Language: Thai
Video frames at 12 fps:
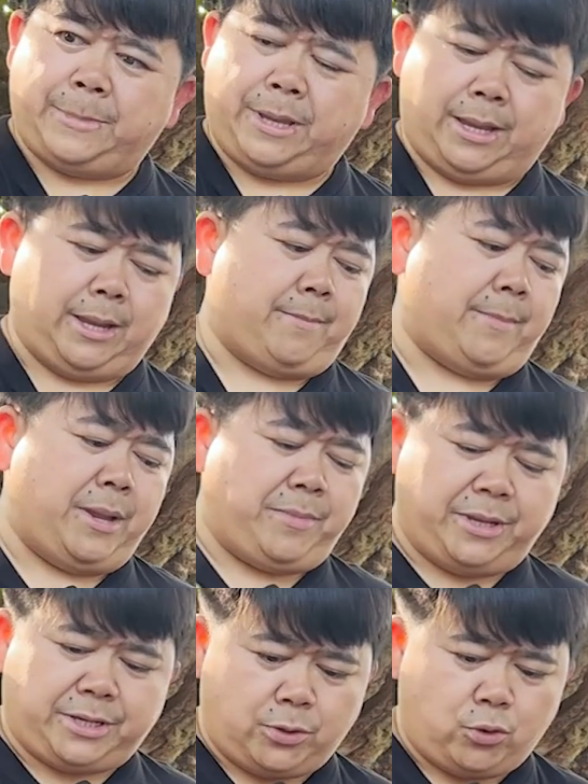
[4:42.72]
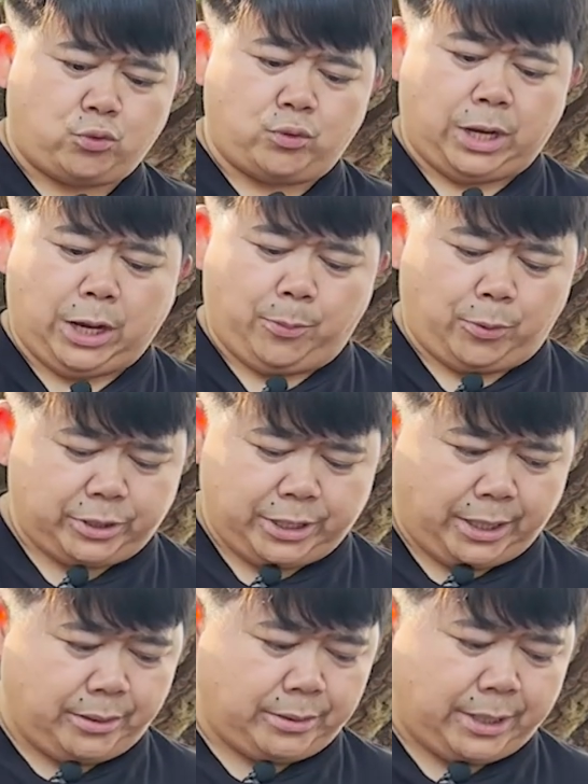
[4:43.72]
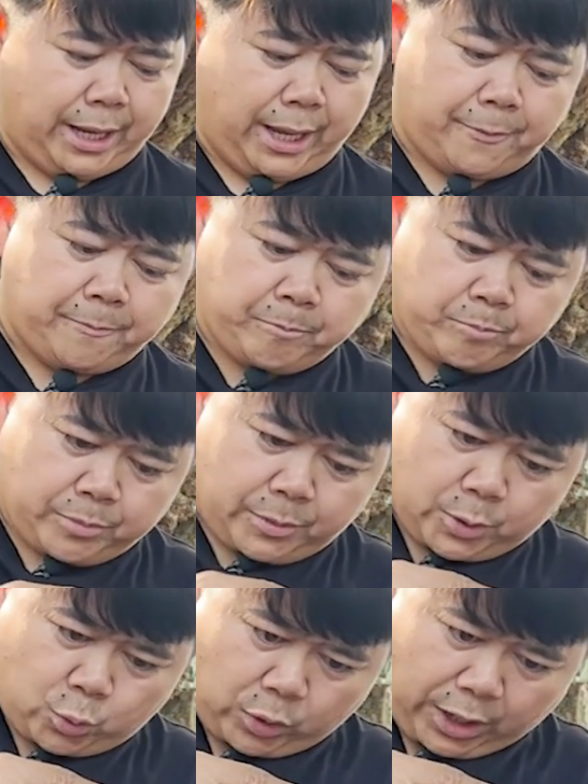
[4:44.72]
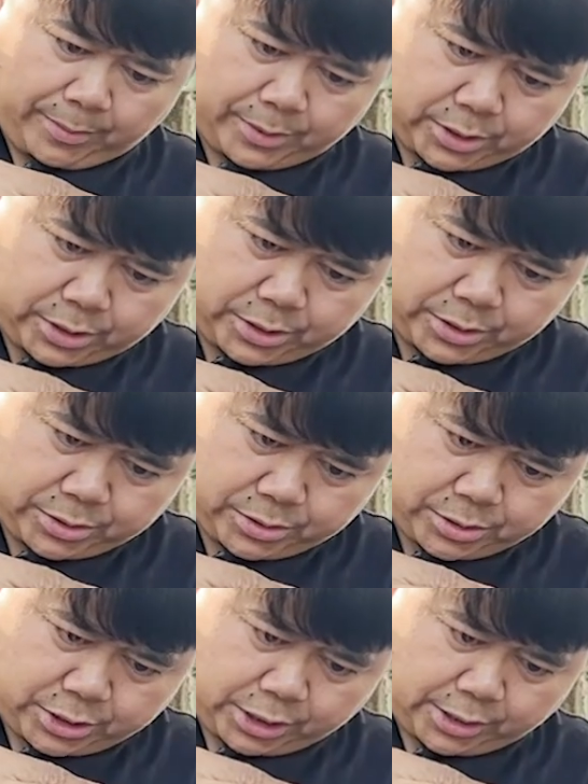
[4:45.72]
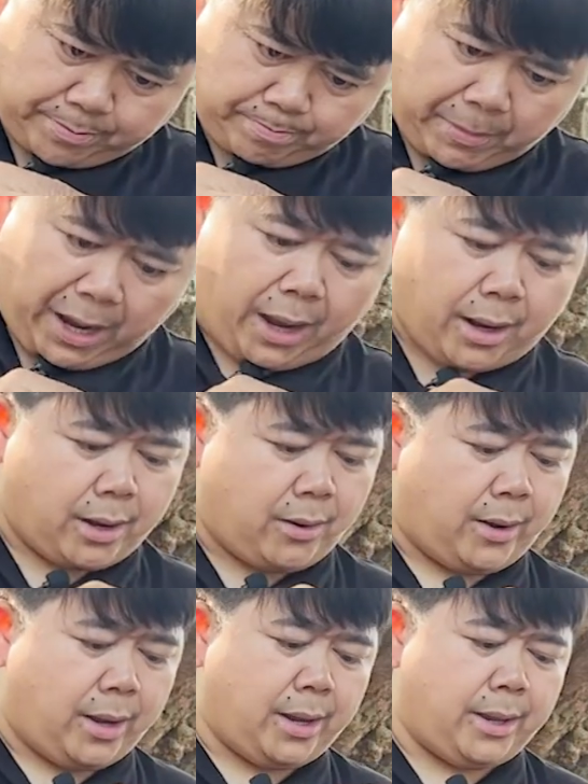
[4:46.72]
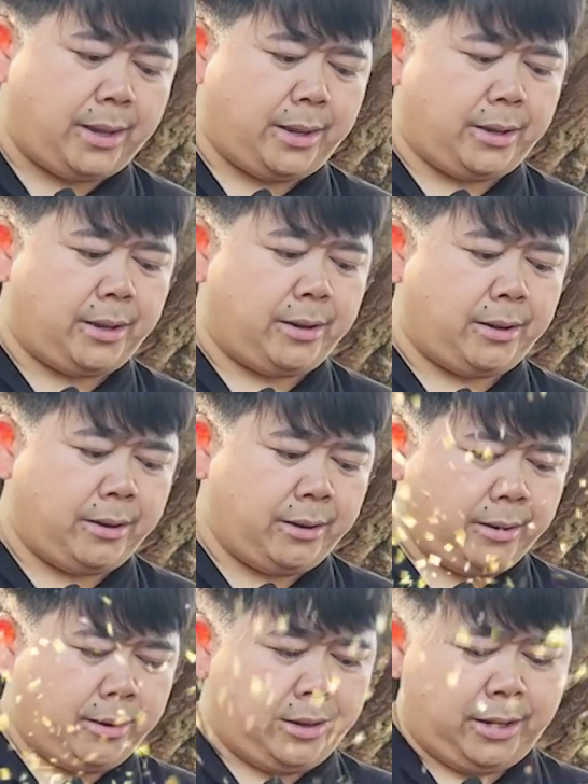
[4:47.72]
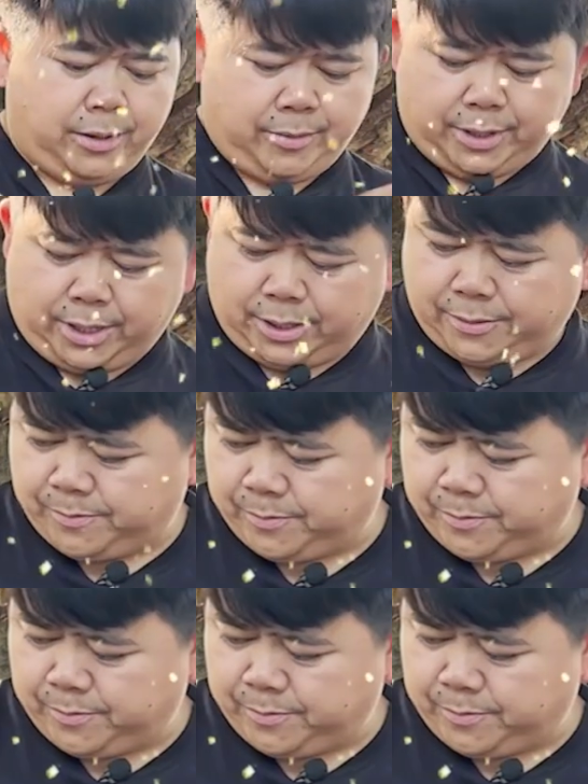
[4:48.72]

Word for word: อ่า ไม่มีเชื้อโรคอยู่แล้ว เพราะฉะนั้นนะฮะวางไปเลยนะฮะ ปักขอให้ นะฮะ